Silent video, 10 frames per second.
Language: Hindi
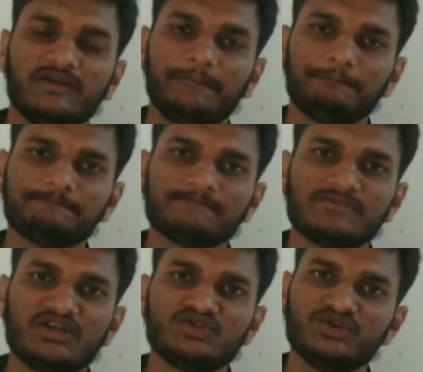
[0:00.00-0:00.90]
भी
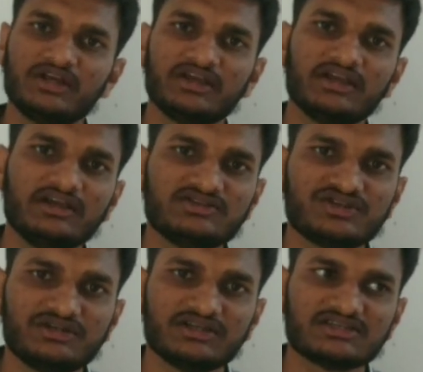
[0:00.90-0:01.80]
जुड़ी रहिएगा इस
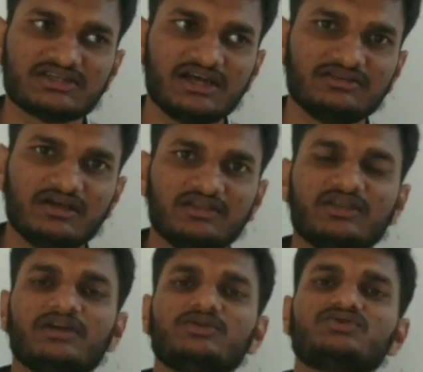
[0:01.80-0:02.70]
चैनल के साथ
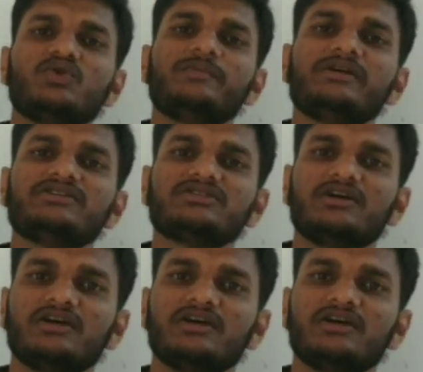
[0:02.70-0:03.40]
थैंक यू सो मच